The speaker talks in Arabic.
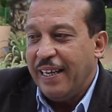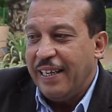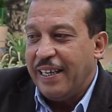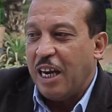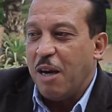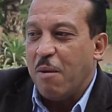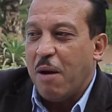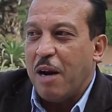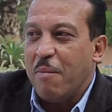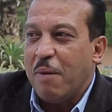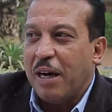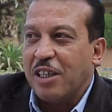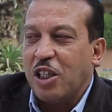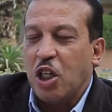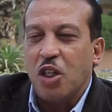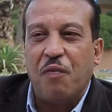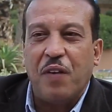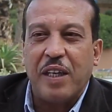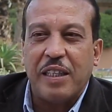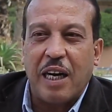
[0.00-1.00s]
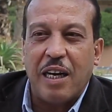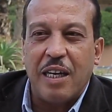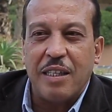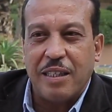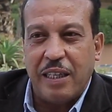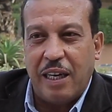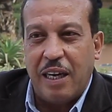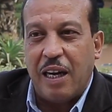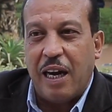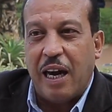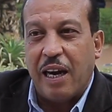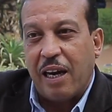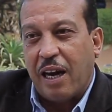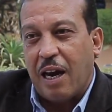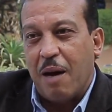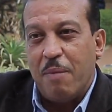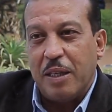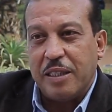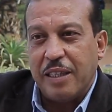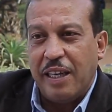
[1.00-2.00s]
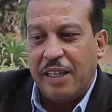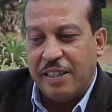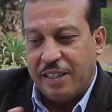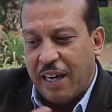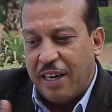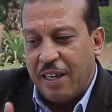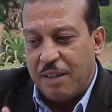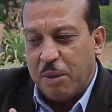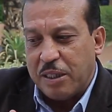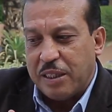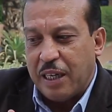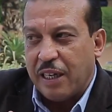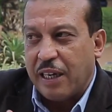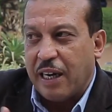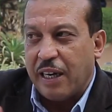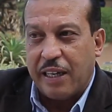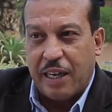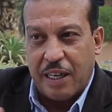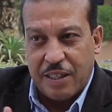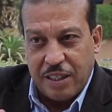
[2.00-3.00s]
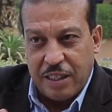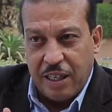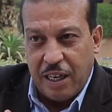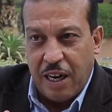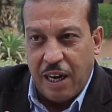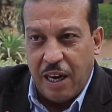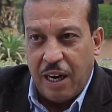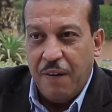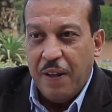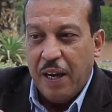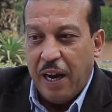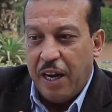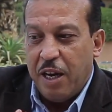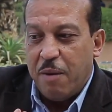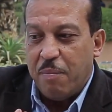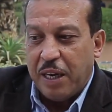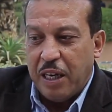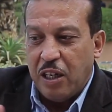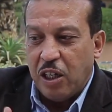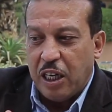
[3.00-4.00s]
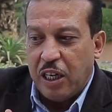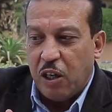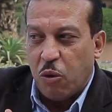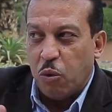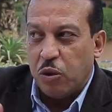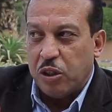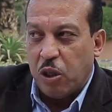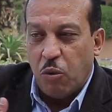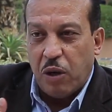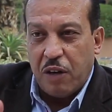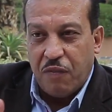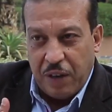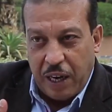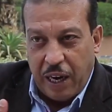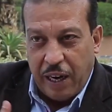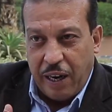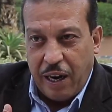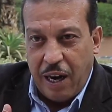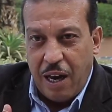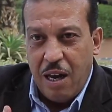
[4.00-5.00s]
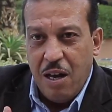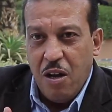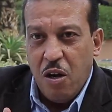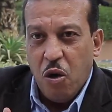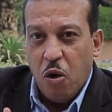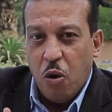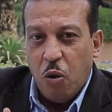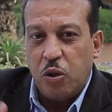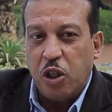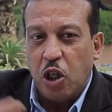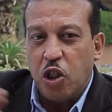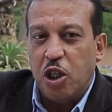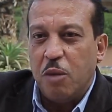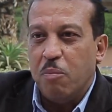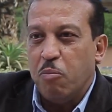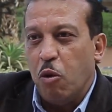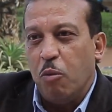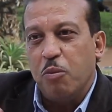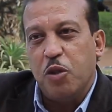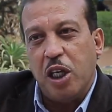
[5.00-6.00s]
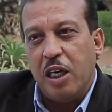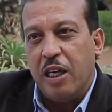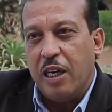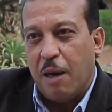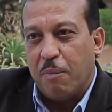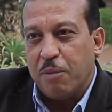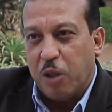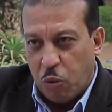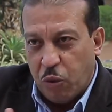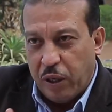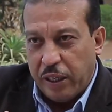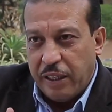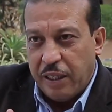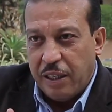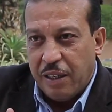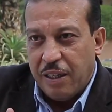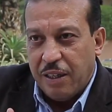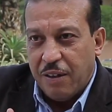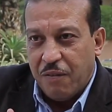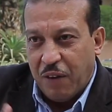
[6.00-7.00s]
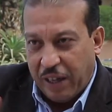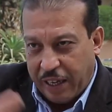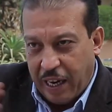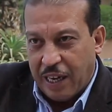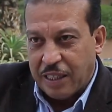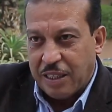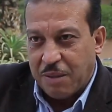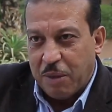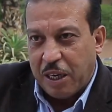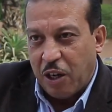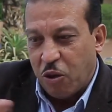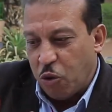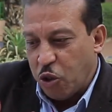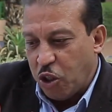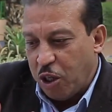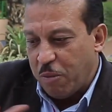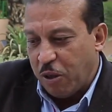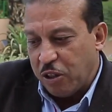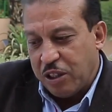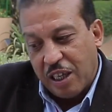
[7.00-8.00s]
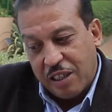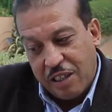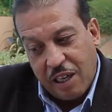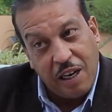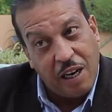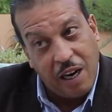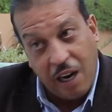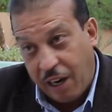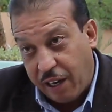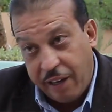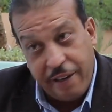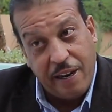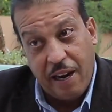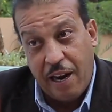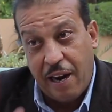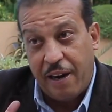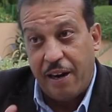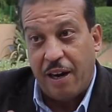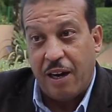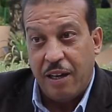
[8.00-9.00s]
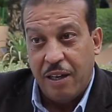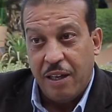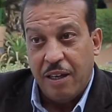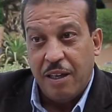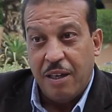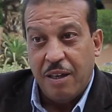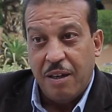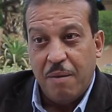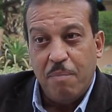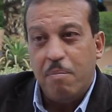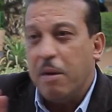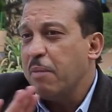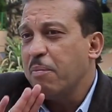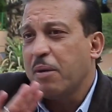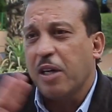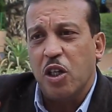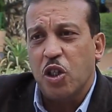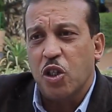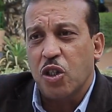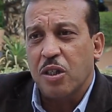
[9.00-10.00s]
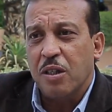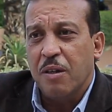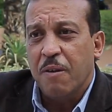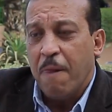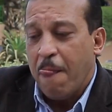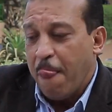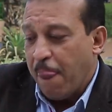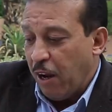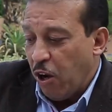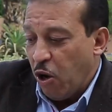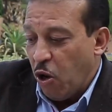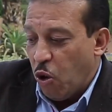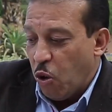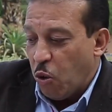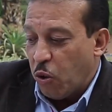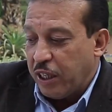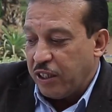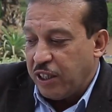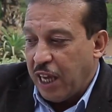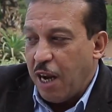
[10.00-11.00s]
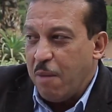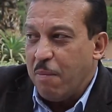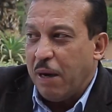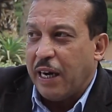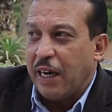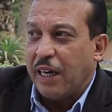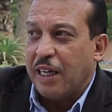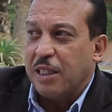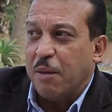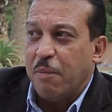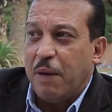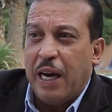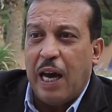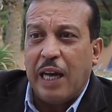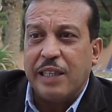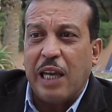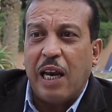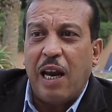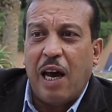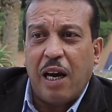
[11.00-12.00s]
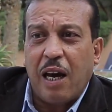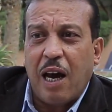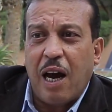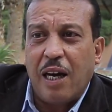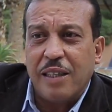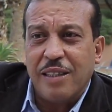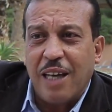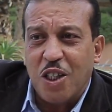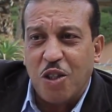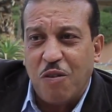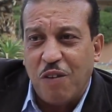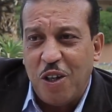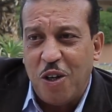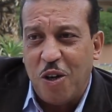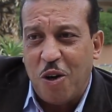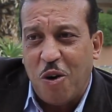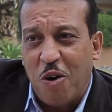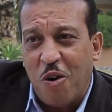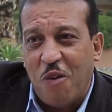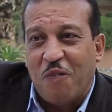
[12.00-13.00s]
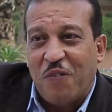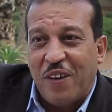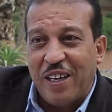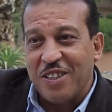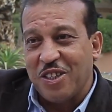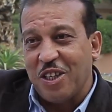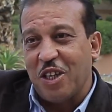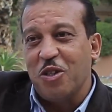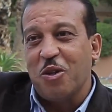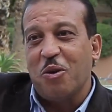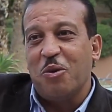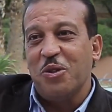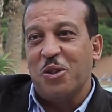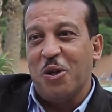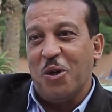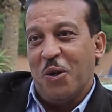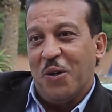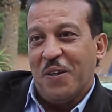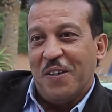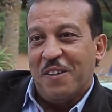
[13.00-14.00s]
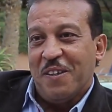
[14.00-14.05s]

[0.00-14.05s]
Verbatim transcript: يعني انا ما نقدرش نفرض راسي على حلقه مثلا حيت انا مثلا كنكاستيها انا يمكن كيكون دوري في الحلقه وتنجيب ممثل يلعب دوري في الكاست ما كنقولش لهم هذا راه يليق ليا انا ما يمكنش وكنت دائما كنكذب على حتى الحلقه 11 في انر نونفير سيزون 2